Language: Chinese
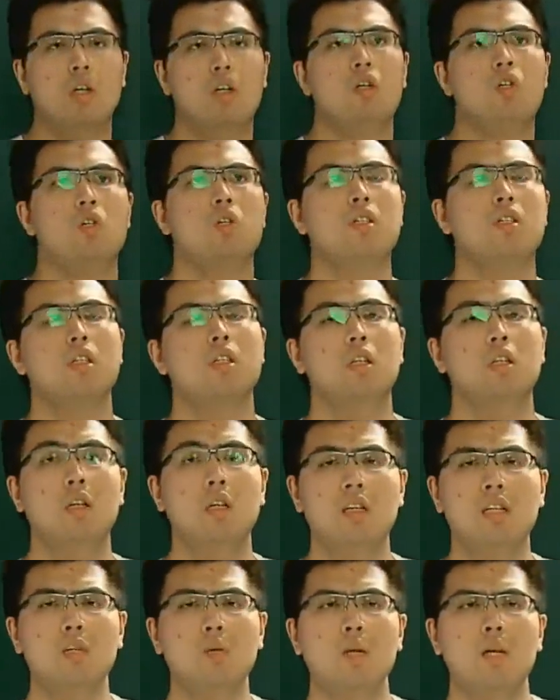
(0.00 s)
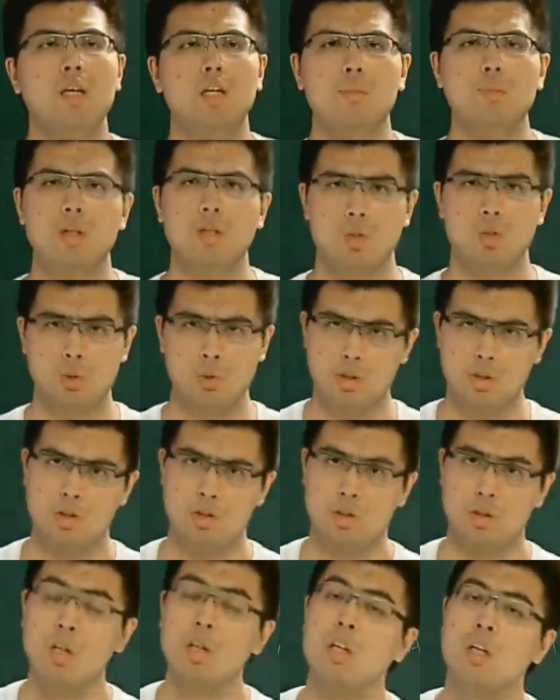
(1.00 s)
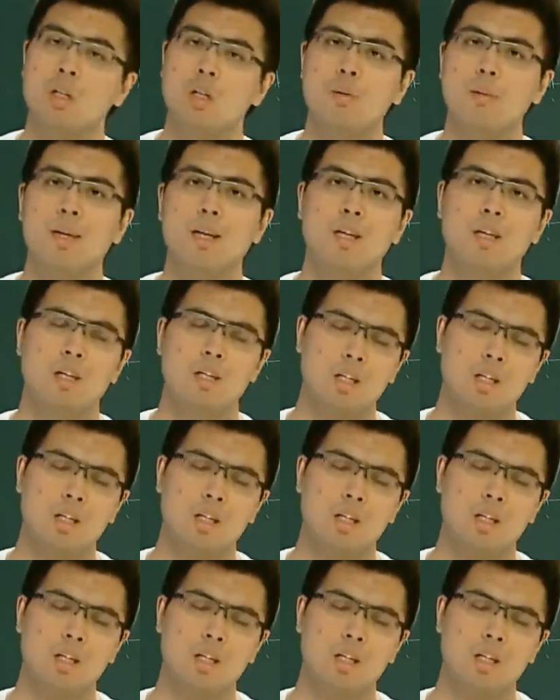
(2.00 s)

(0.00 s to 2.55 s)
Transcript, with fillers: 条直线和另外一个面垂直，对吧？